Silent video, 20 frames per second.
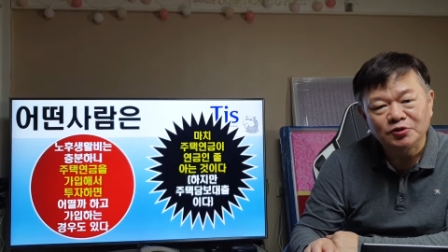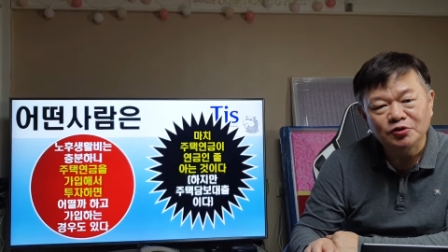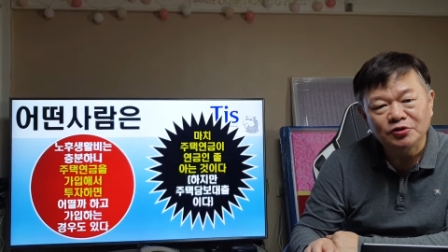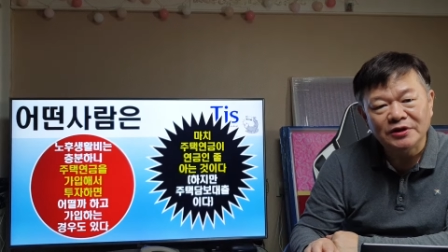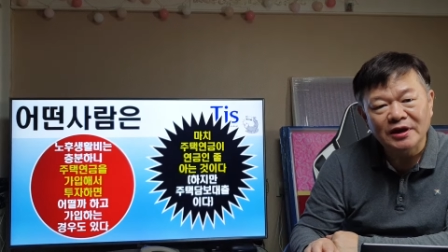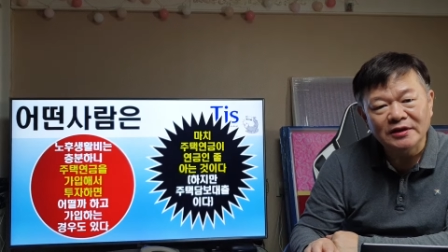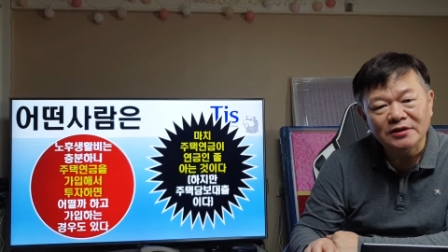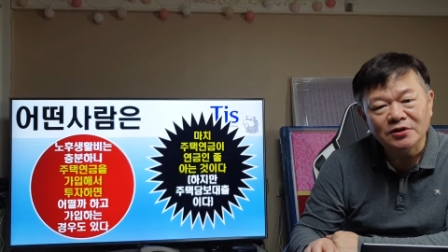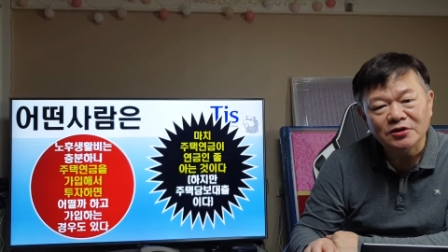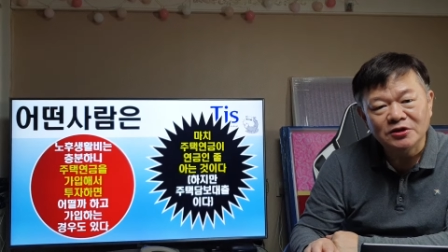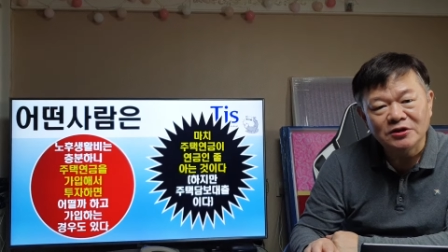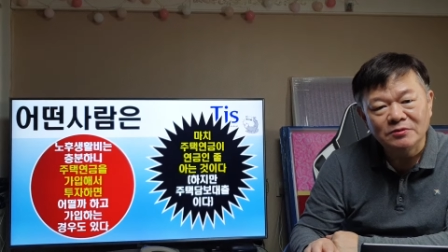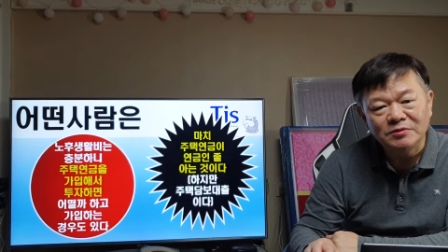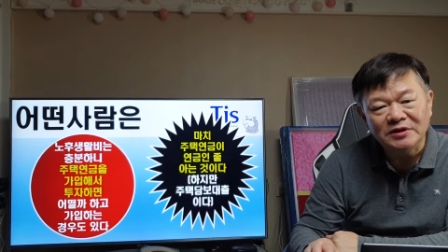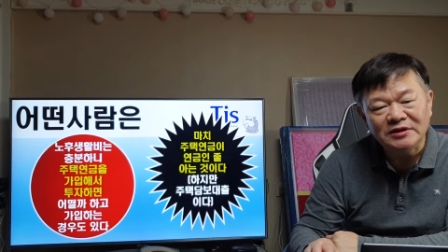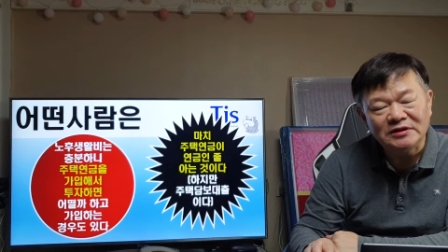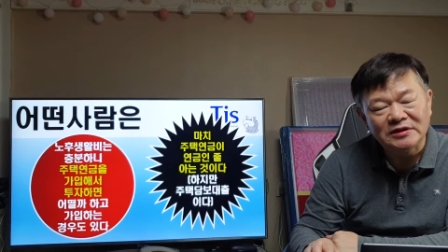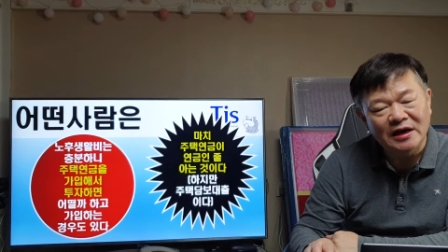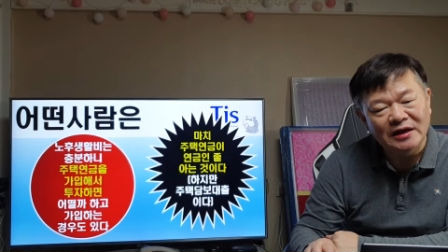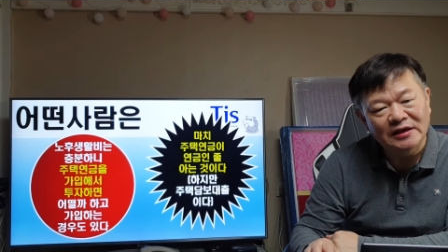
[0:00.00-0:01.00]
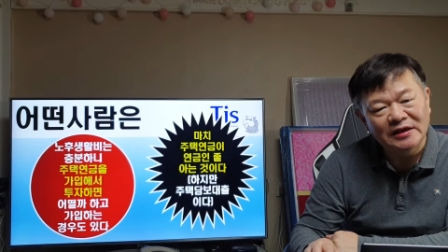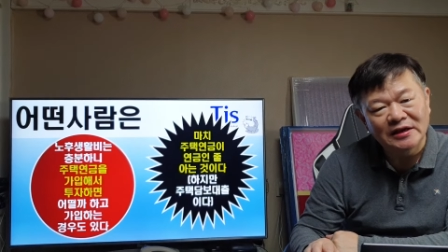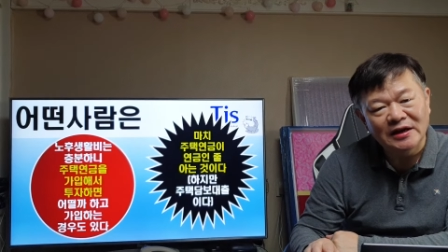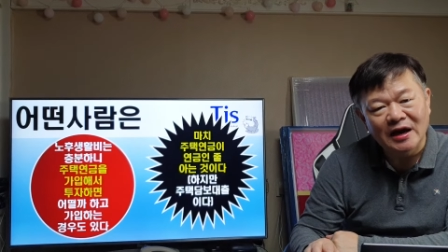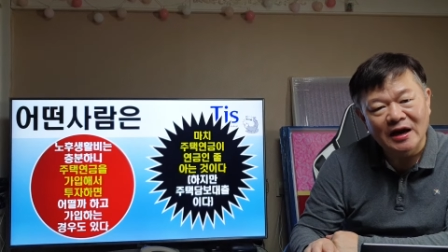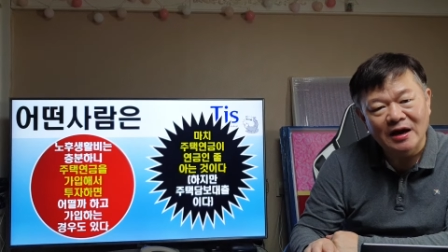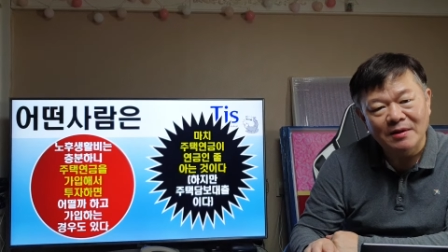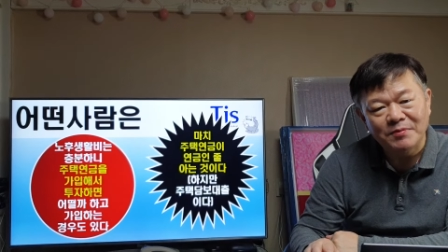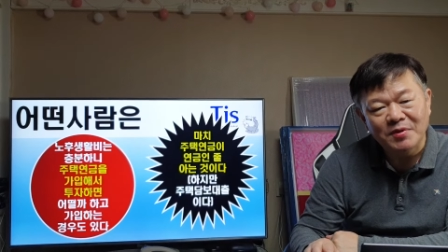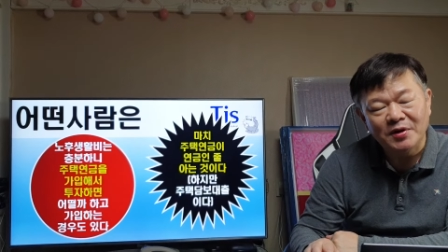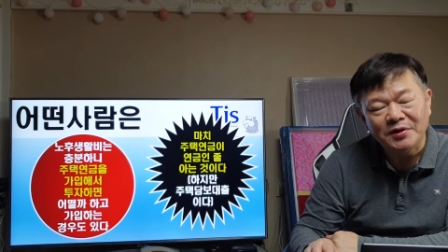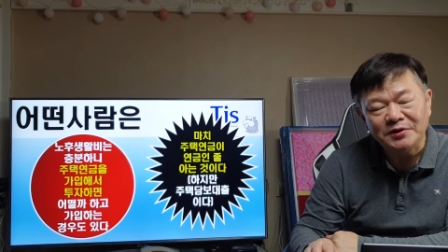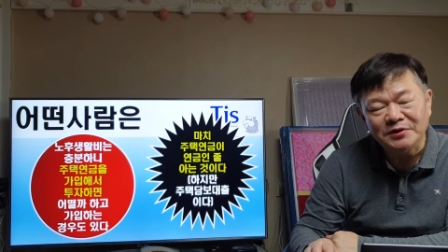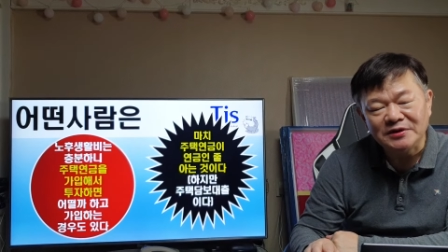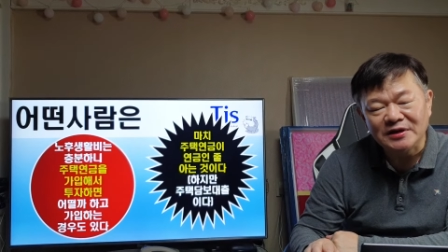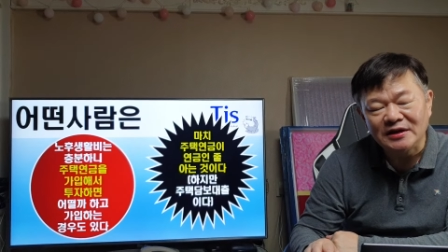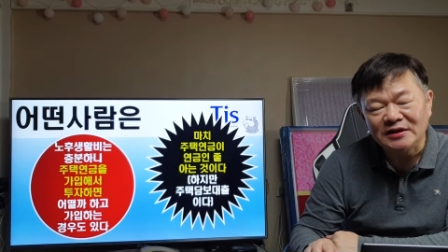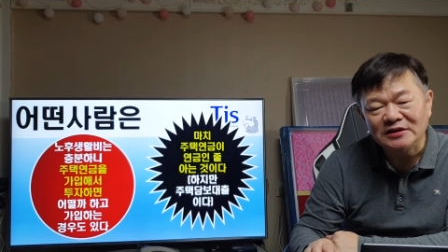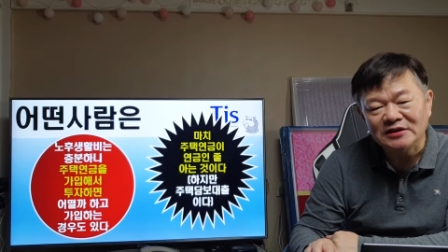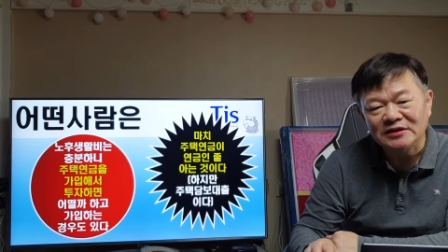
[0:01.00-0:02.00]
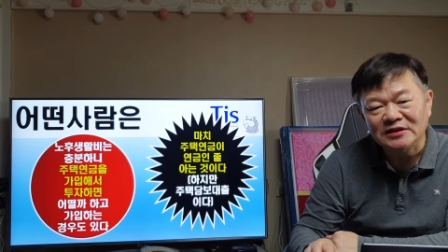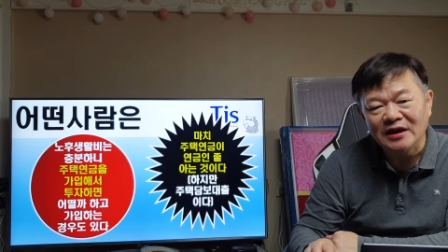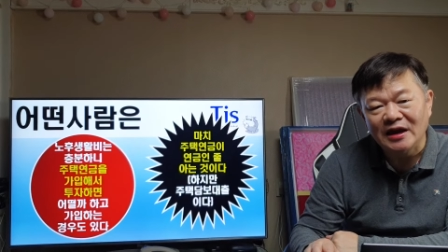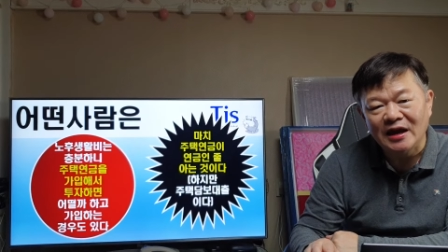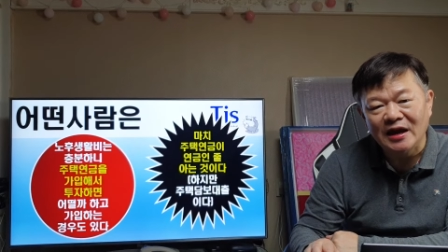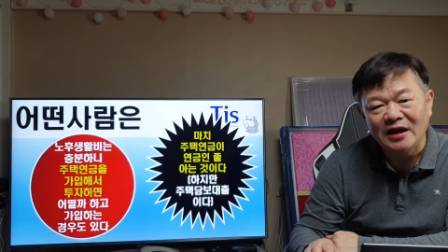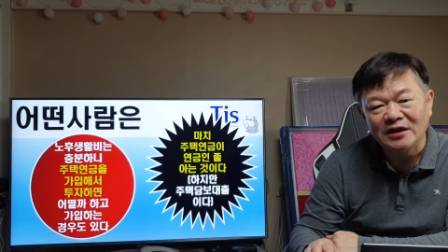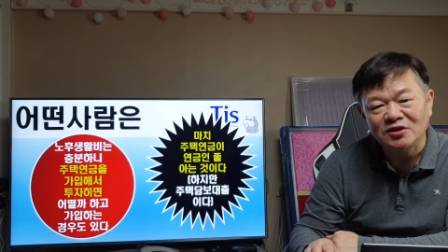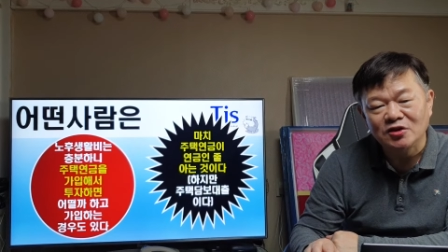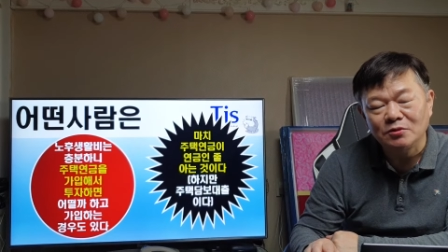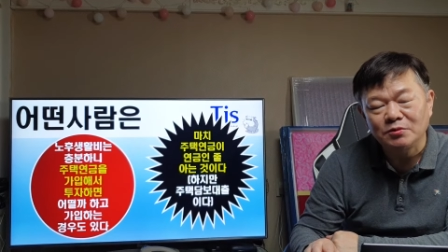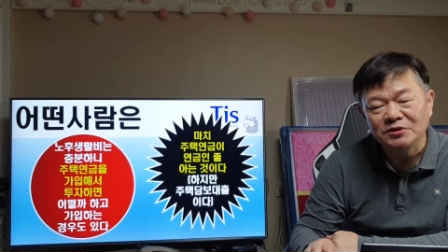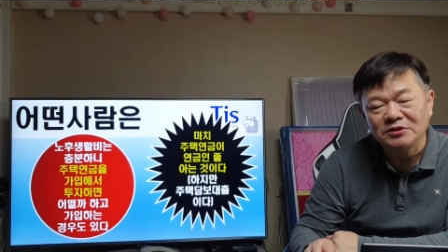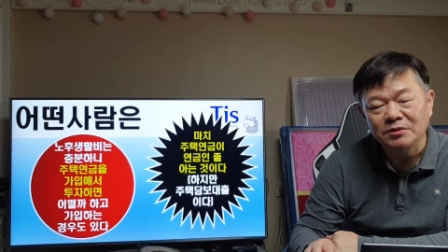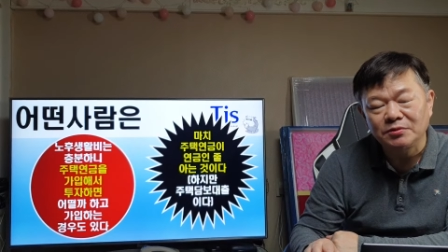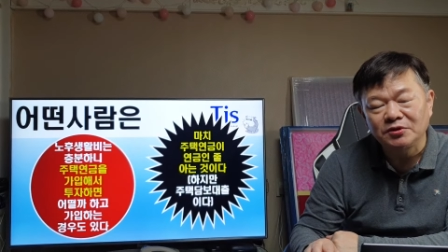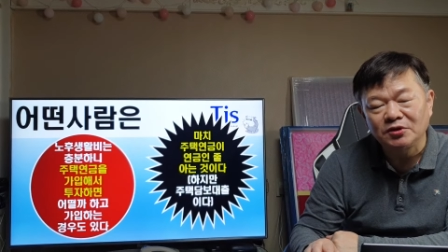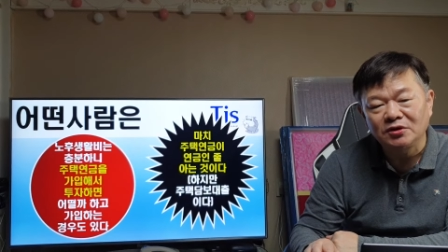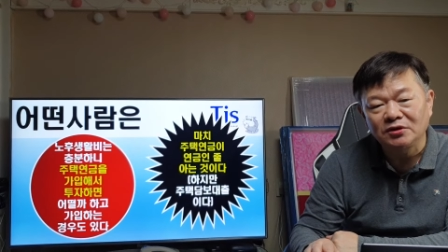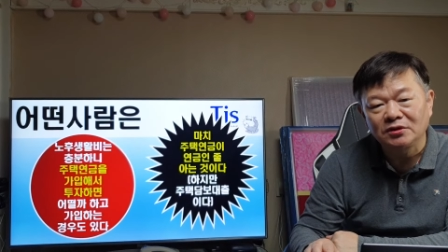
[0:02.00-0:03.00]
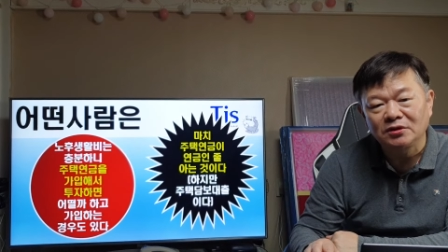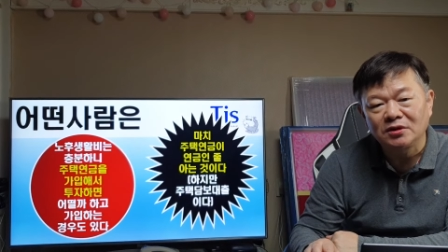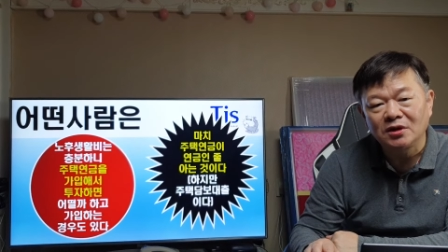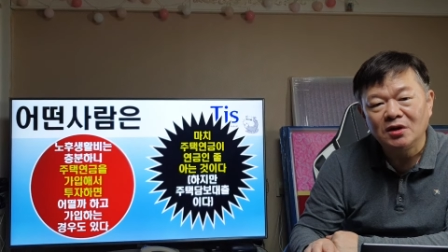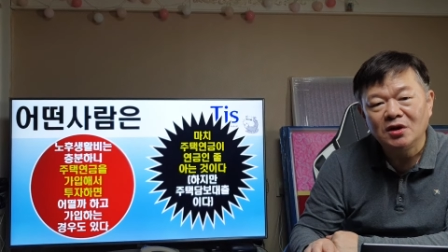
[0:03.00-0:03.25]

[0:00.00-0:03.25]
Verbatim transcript: 주택연금이 자기가 평상시에 젊어서부터